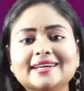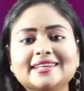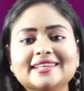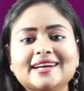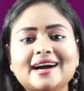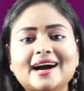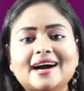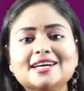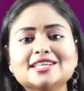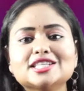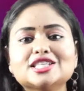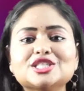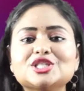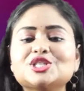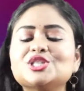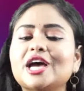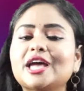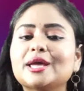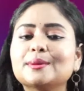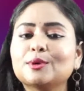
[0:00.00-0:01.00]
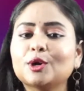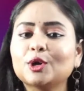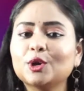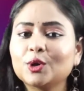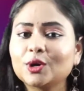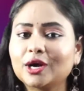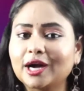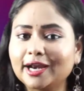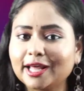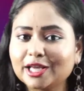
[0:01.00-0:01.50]
గట్టిగా జై
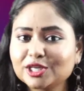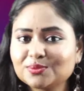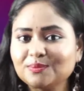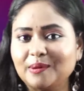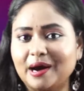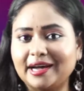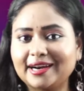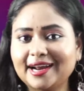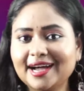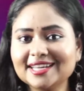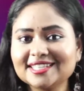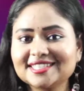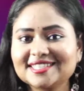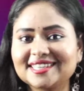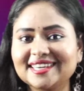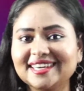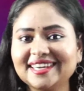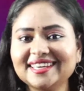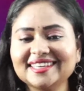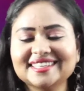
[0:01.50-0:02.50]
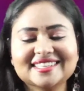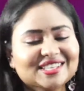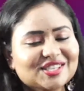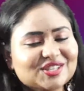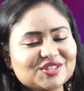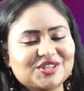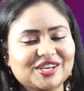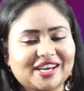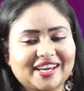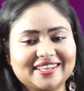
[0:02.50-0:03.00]
బోలో గణేష్ మహారాజ్ కి
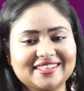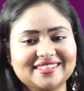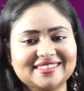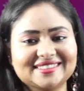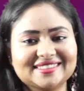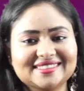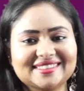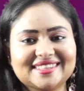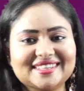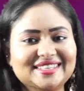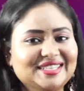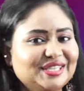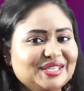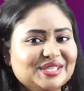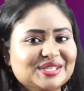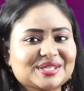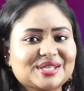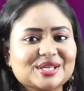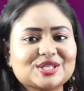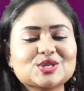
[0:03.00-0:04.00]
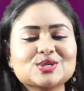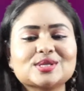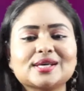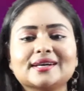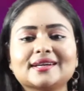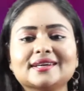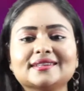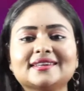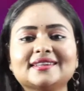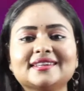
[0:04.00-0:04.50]
జై సో
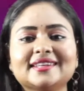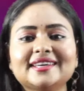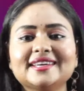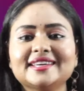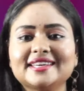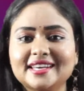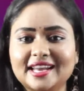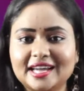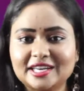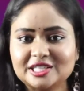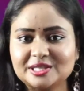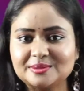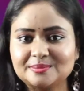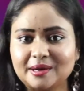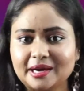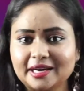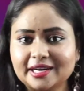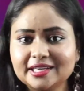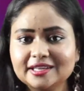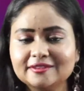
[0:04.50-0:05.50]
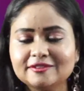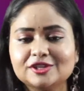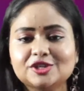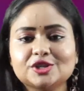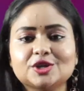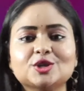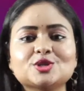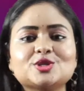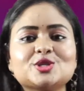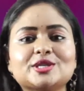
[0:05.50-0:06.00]
చూసారు కదండి ఇలాంటి మరిన్ని
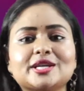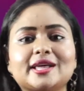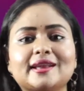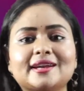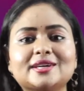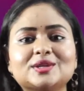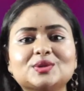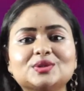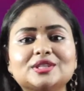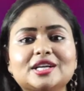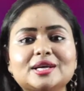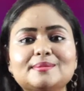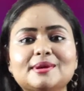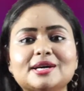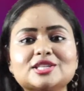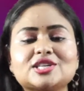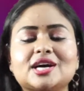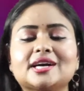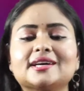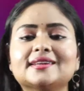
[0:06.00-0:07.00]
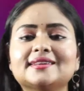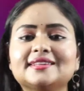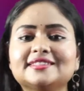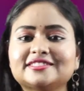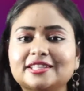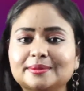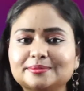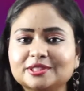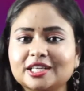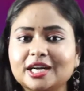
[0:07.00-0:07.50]
వీడియోలు చూడాలనుకుంటే మా ఛానల్ని
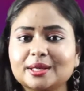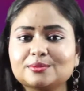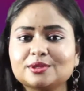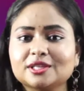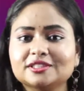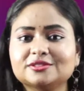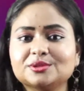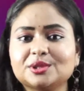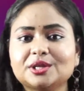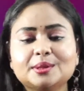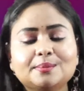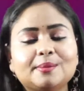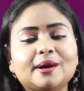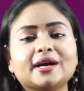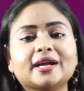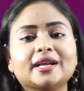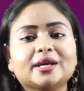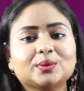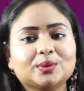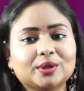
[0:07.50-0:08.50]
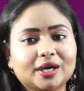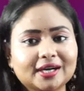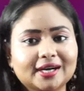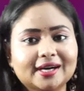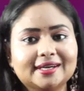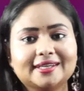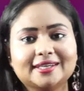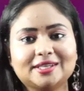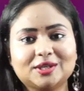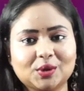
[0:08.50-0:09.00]
సబ్స్క్రైబ్ చేసుకుని పక్కనే ఉన్న
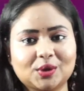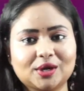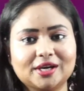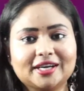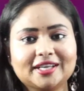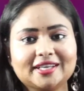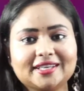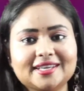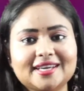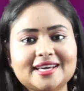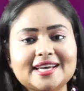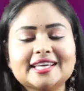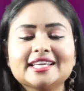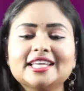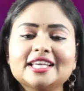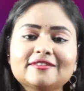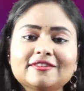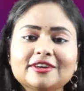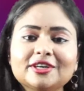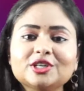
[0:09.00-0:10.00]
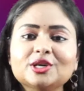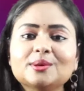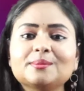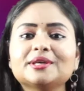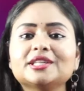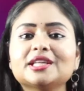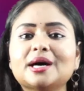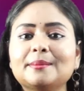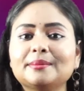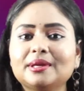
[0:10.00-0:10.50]
గంటను నొక్కండి ఈ వీడియో
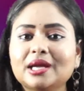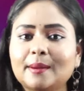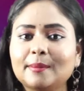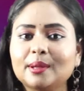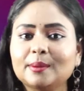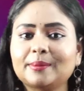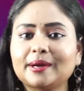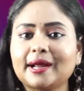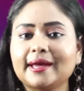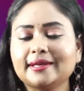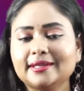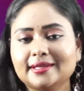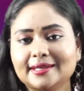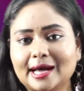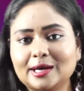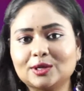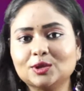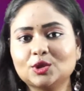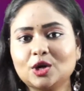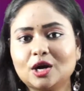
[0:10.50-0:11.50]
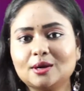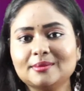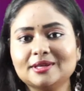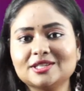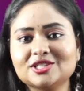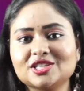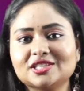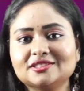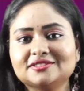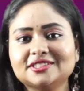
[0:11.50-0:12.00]
మీద మీ అభిప్రాయాన్ని నాకు
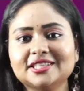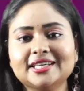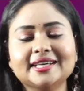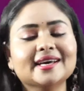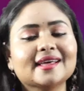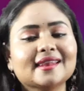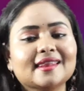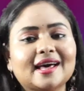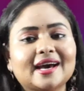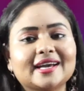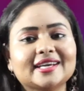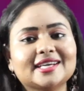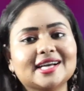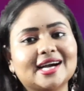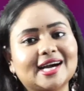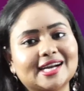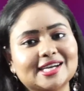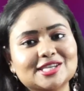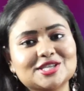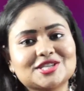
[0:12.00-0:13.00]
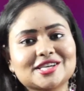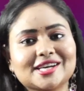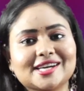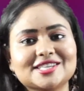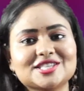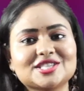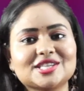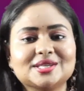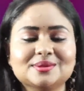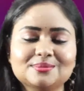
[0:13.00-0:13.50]
కామెంట్ చేసి లైక్ అండ్
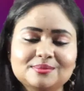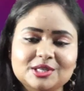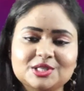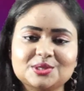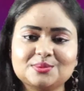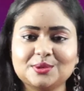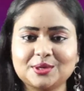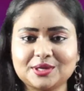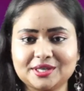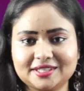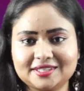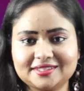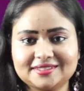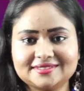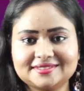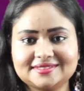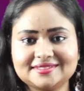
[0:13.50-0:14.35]
షేర్ చేయడం మర్చిపోకండి